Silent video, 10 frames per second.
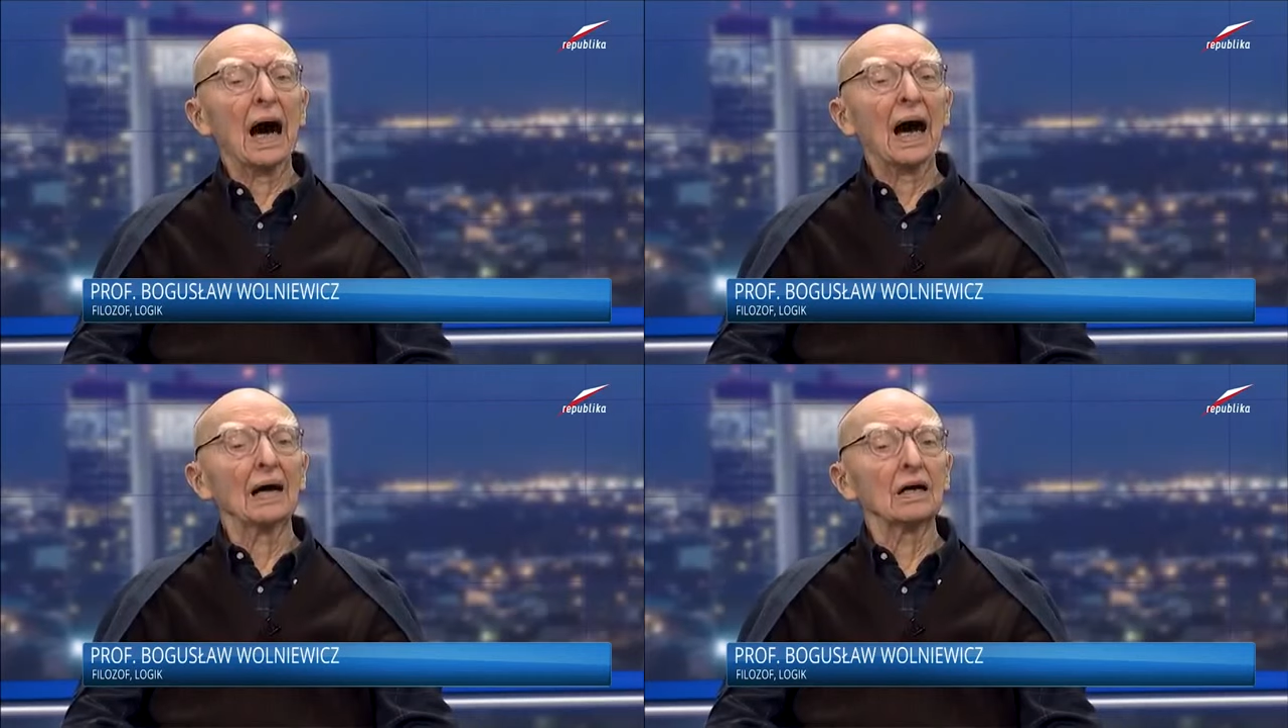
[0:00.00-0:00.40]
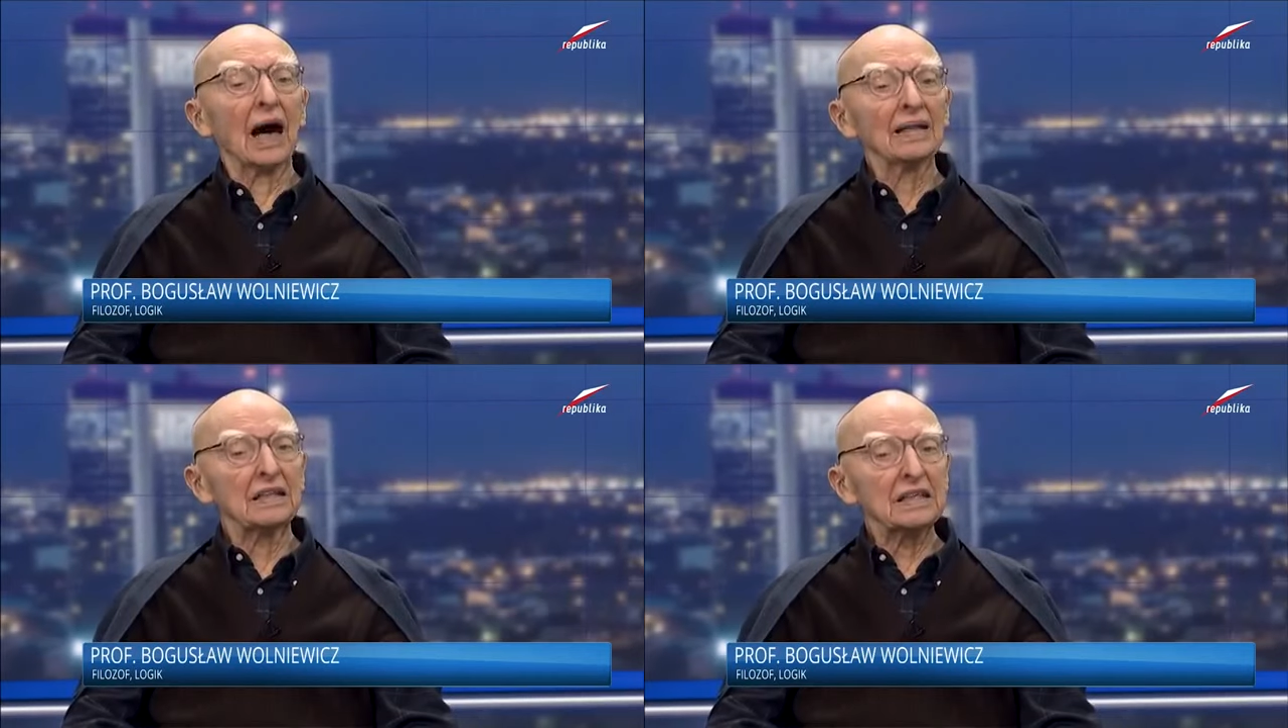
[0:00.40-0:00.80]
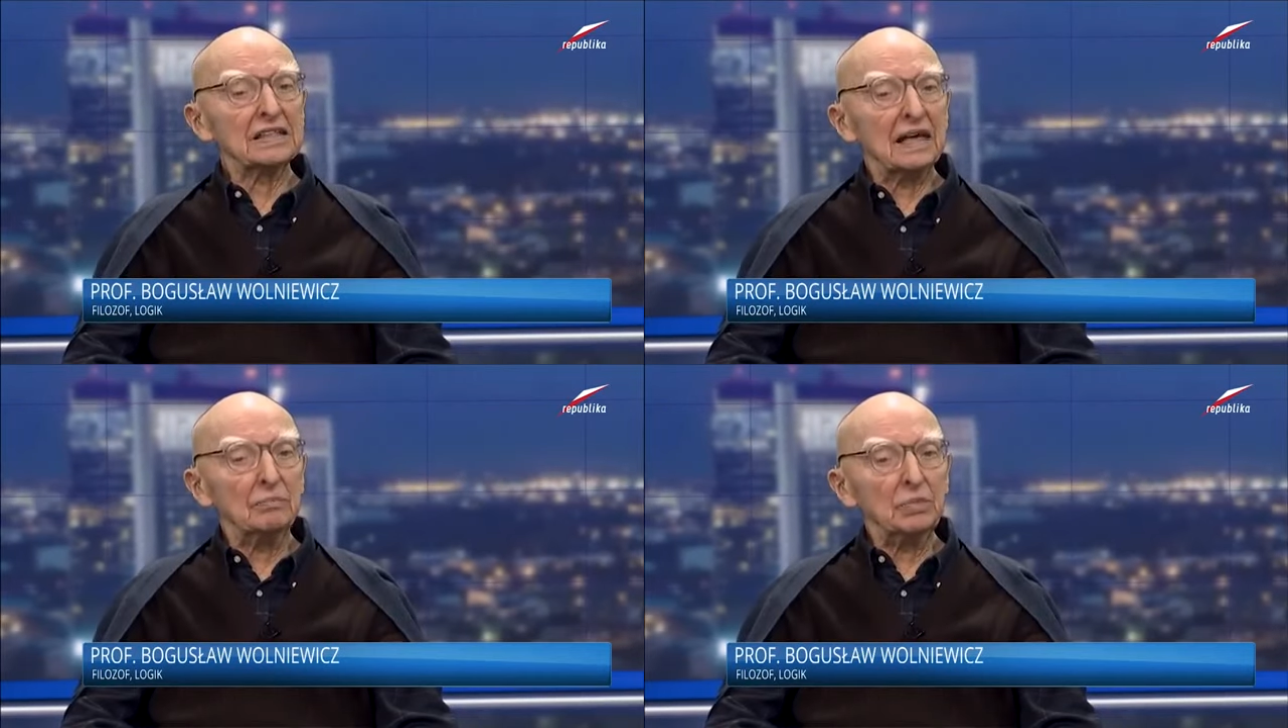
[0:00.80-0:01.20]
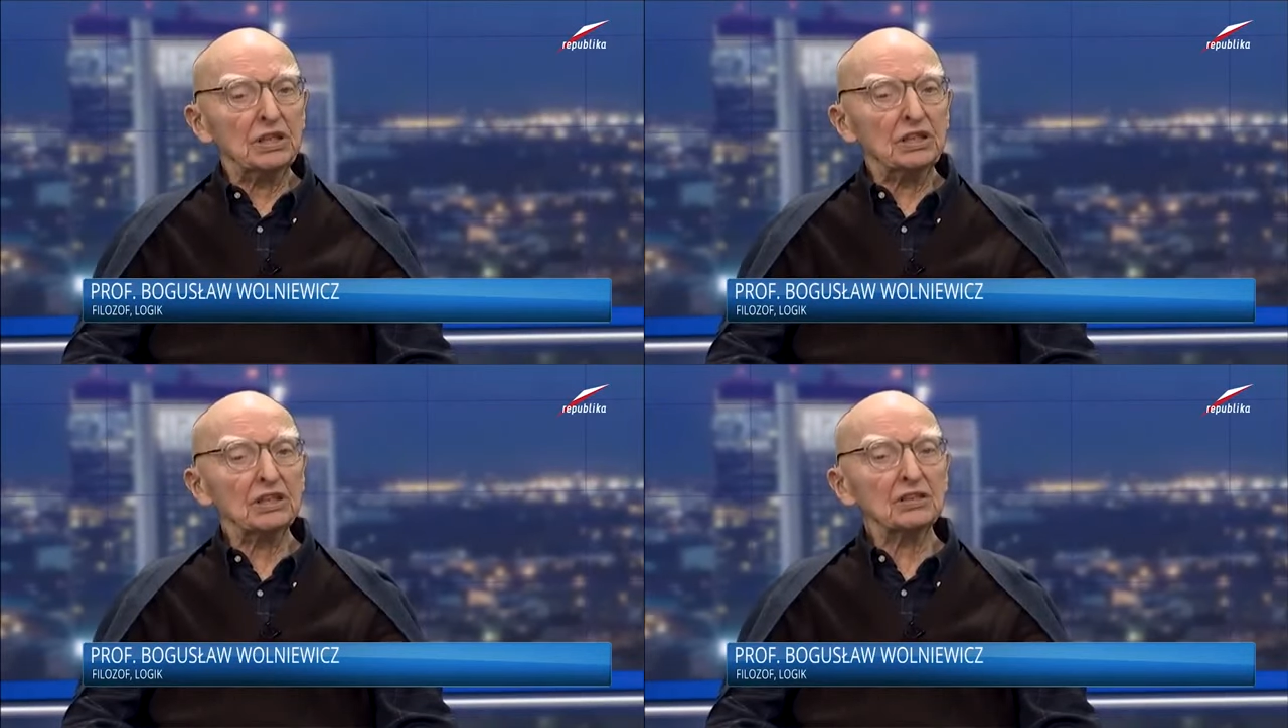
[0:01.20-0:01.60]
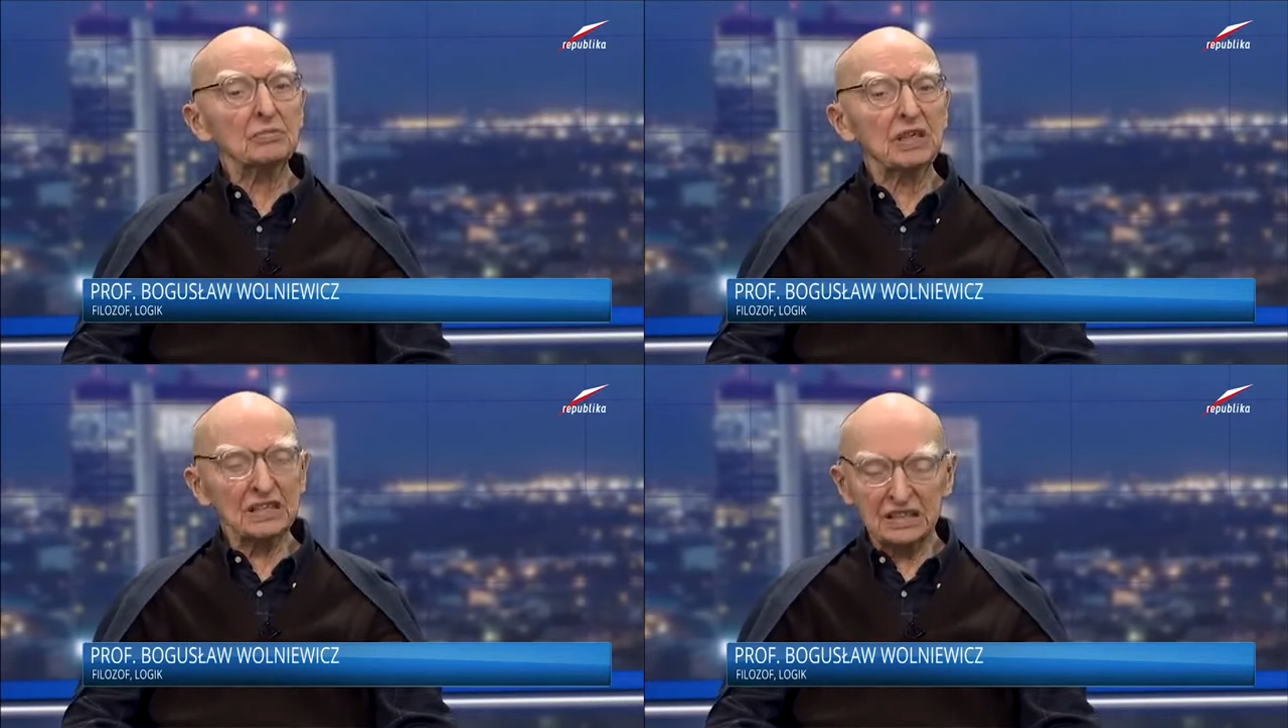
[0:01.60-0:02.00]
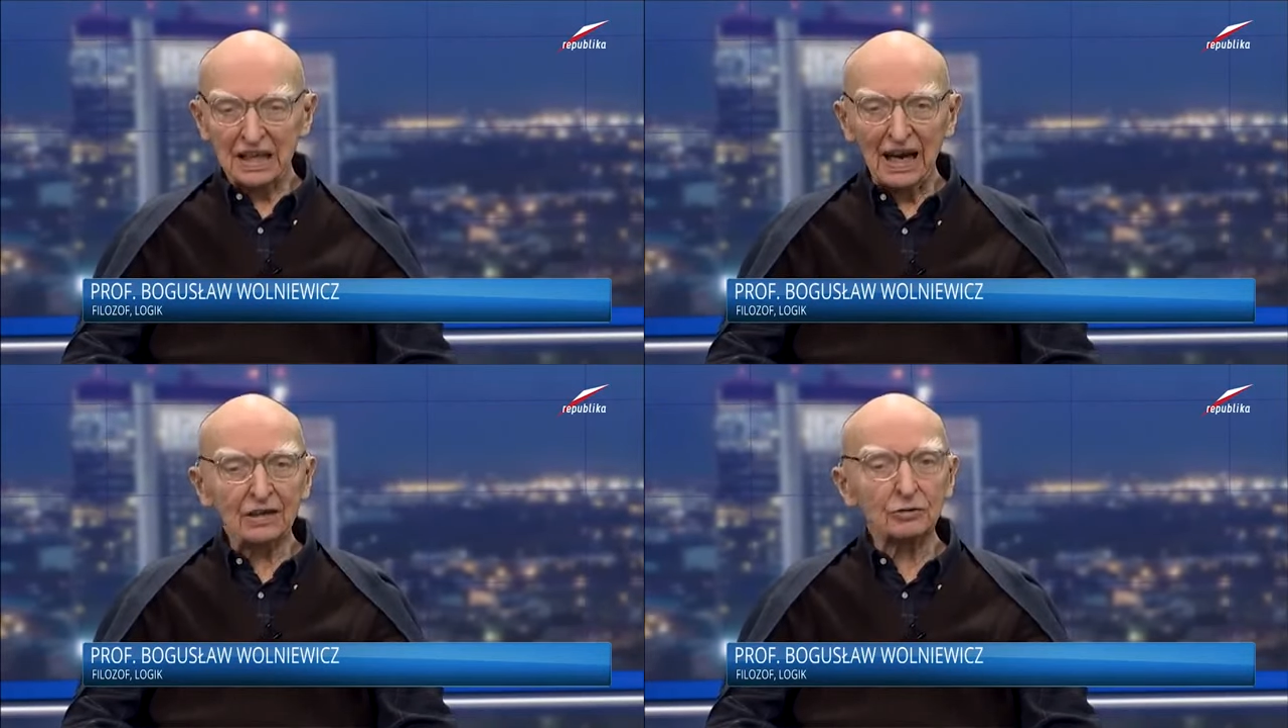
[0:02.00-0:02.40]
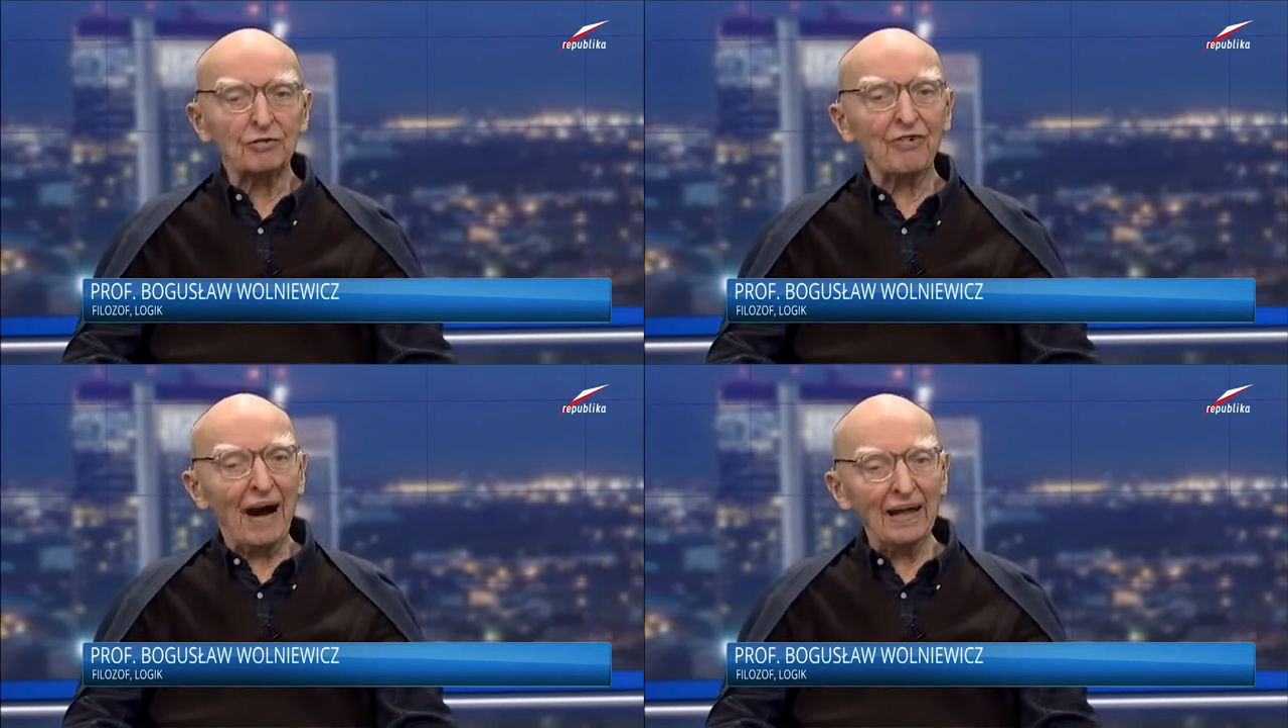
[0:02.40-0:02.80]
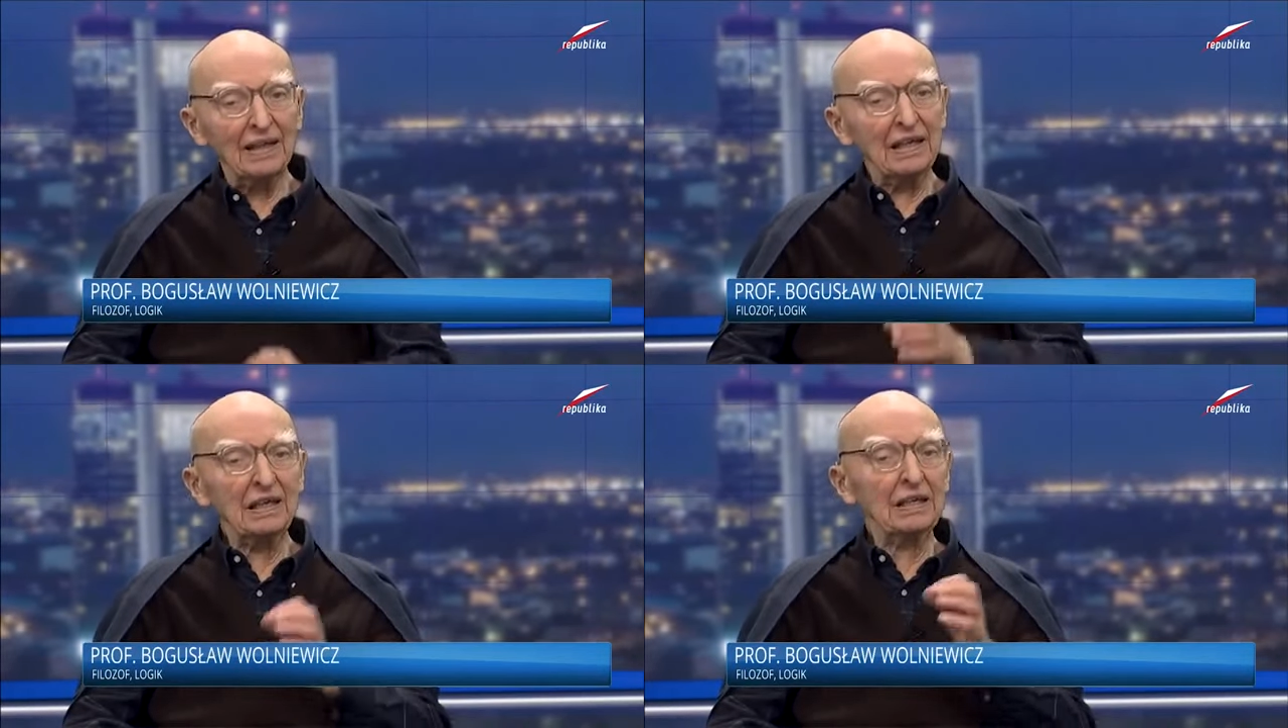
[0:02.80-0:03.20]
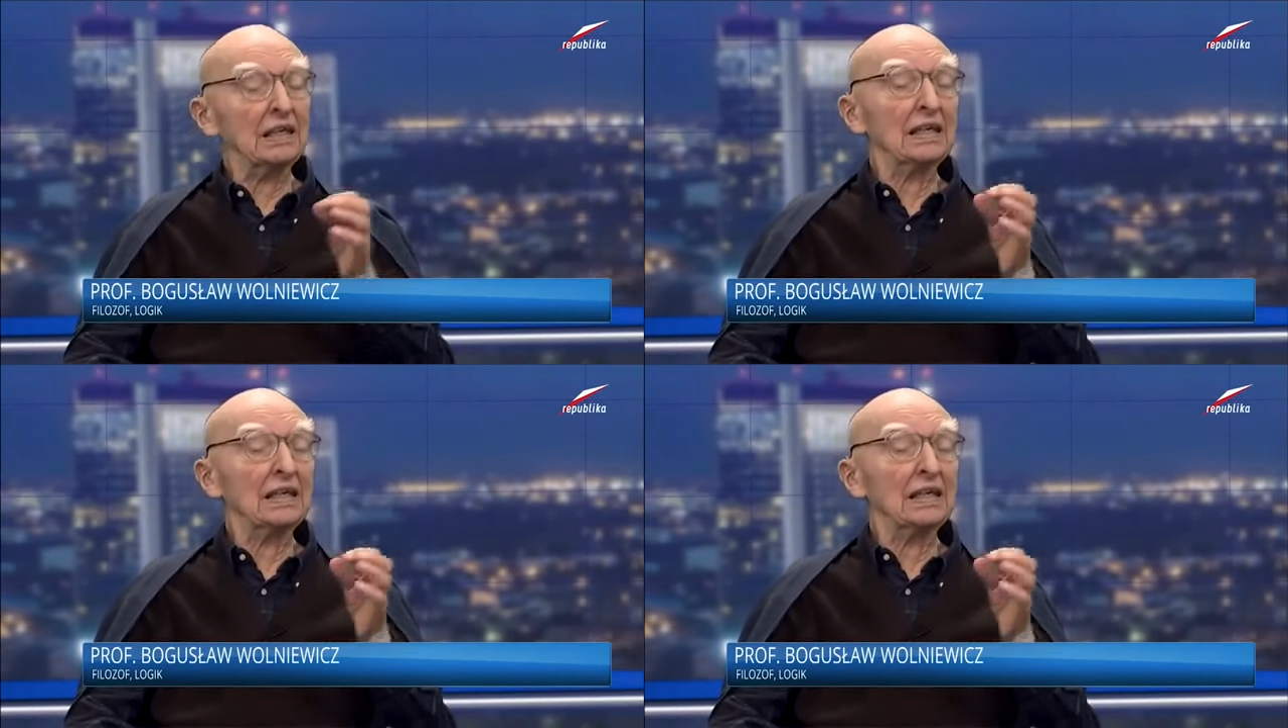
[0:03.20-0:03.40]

a antysemityzm jest traktowany